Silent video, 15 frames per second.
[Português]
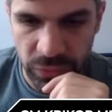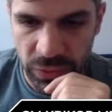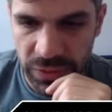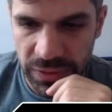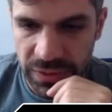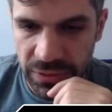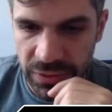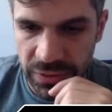torre
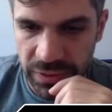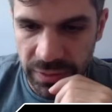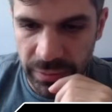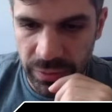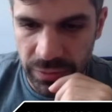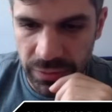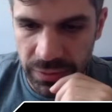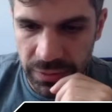D8 tá
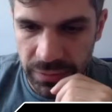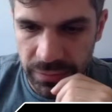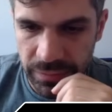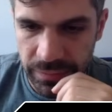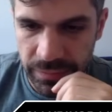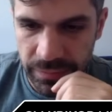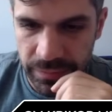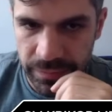bom, né?
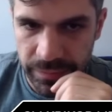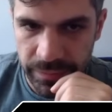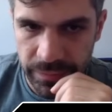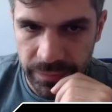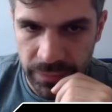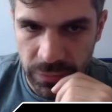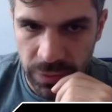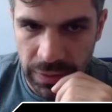
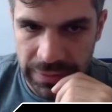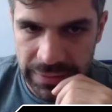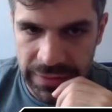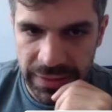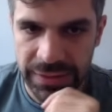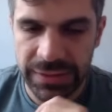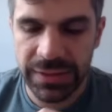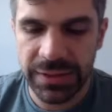
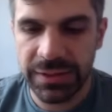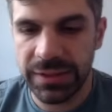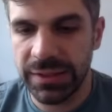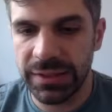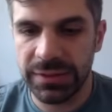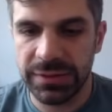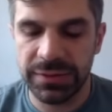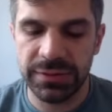Ataque em
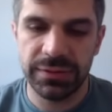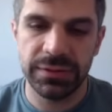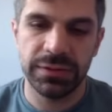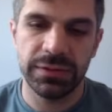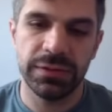D3.